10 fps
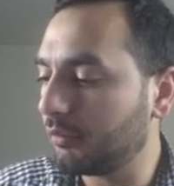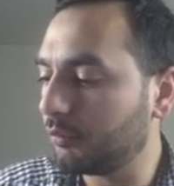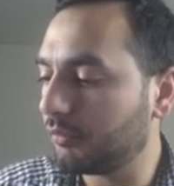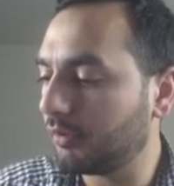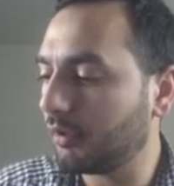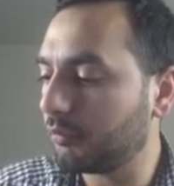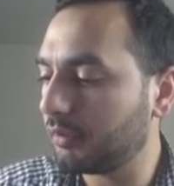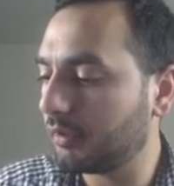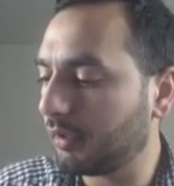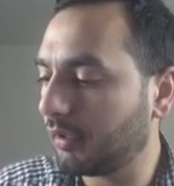تساوي
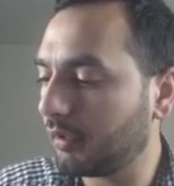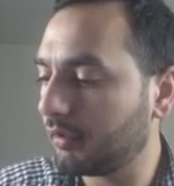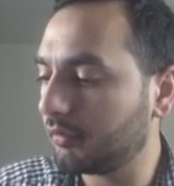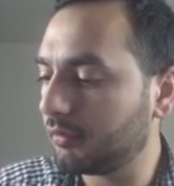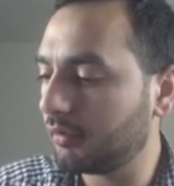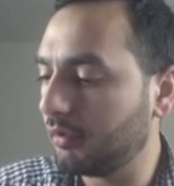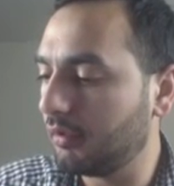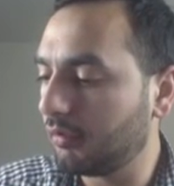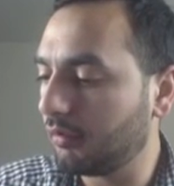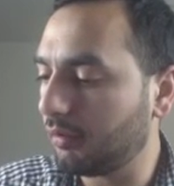نهاية
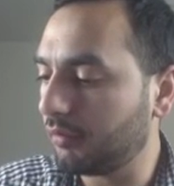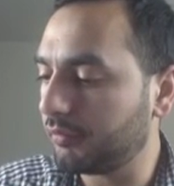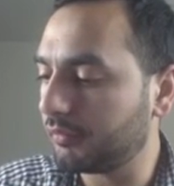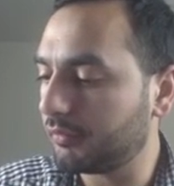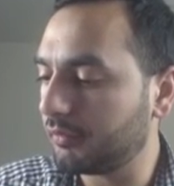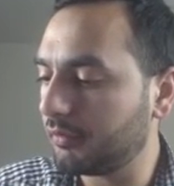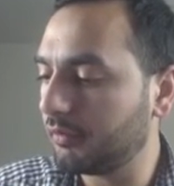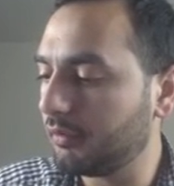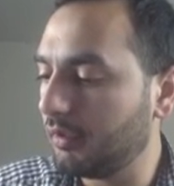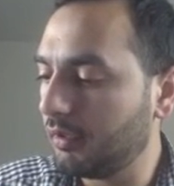قاف
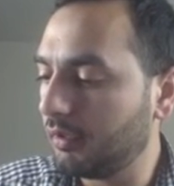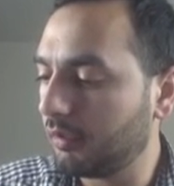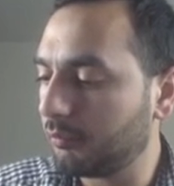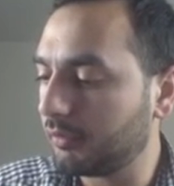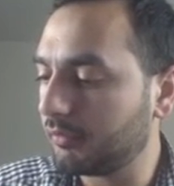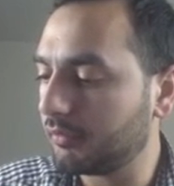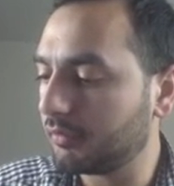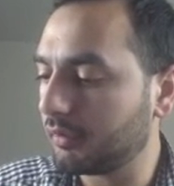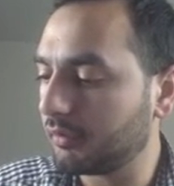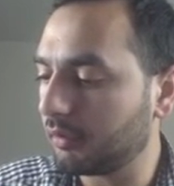السين لما السين
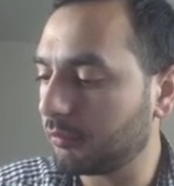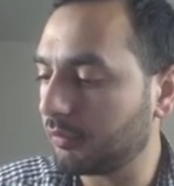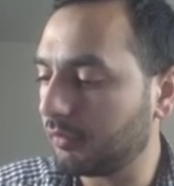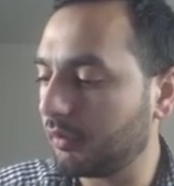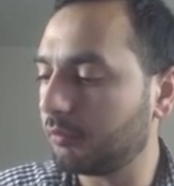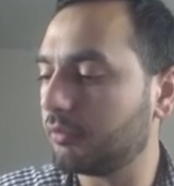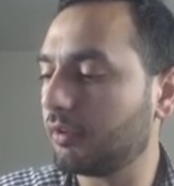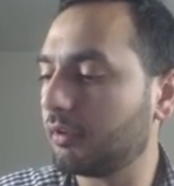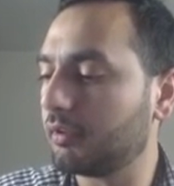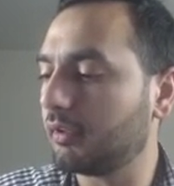تقترب من اثنين من
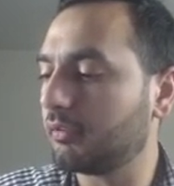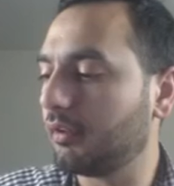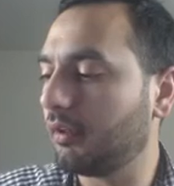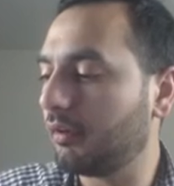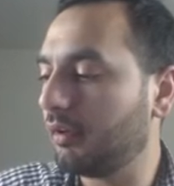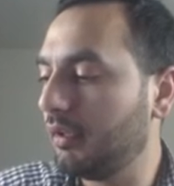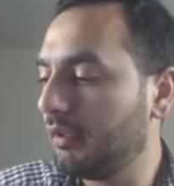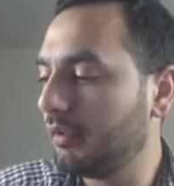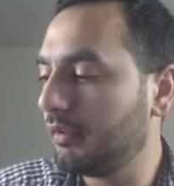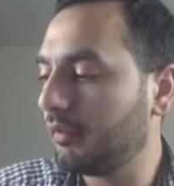جهة اليسار
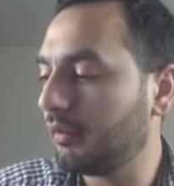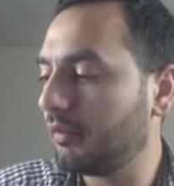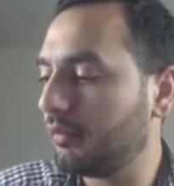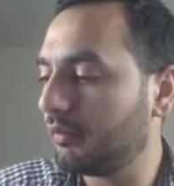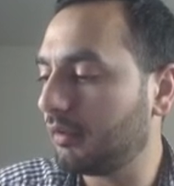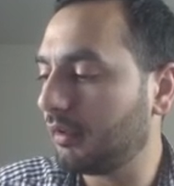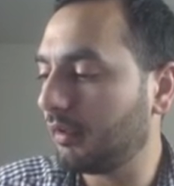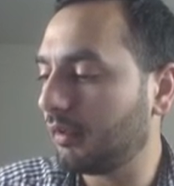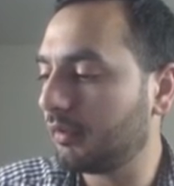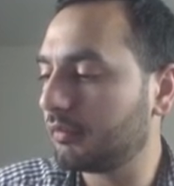إذا
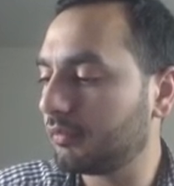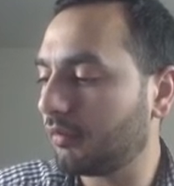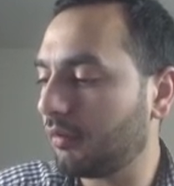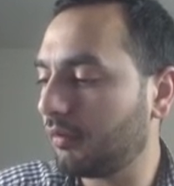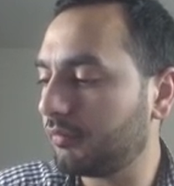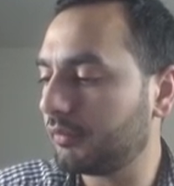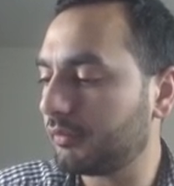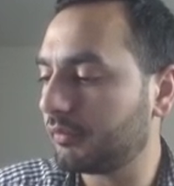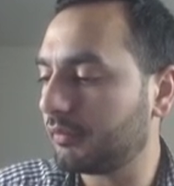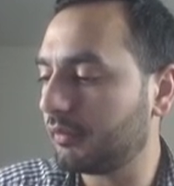نهاية قاف
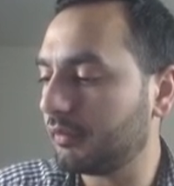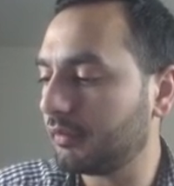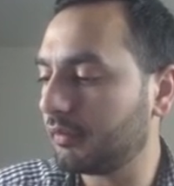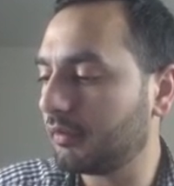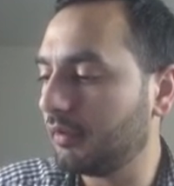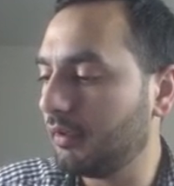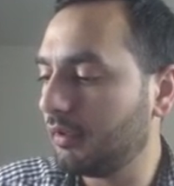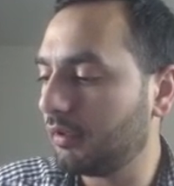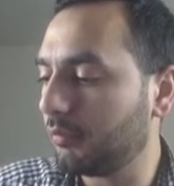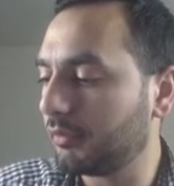السين
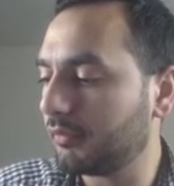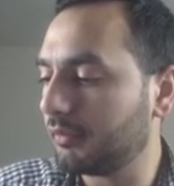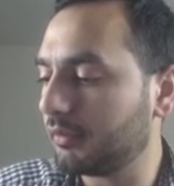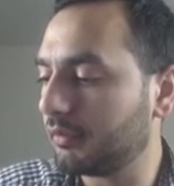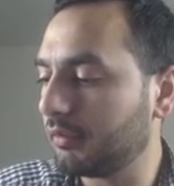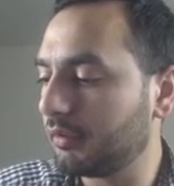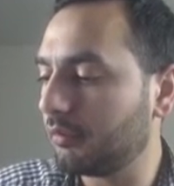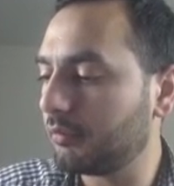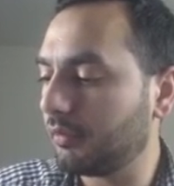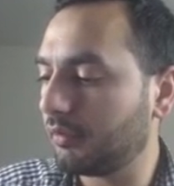لما السين
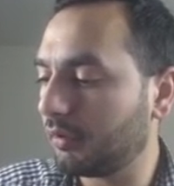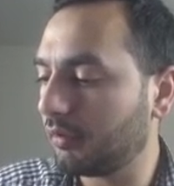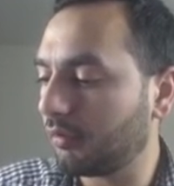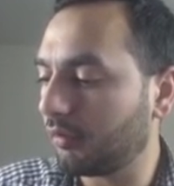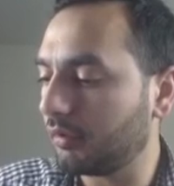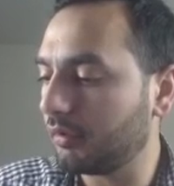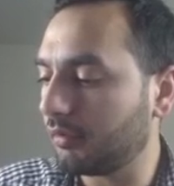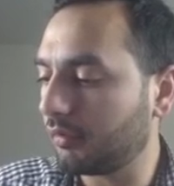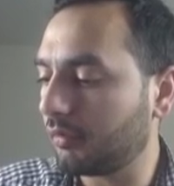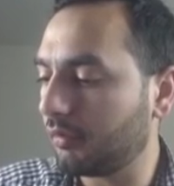تقترب من اثنين غير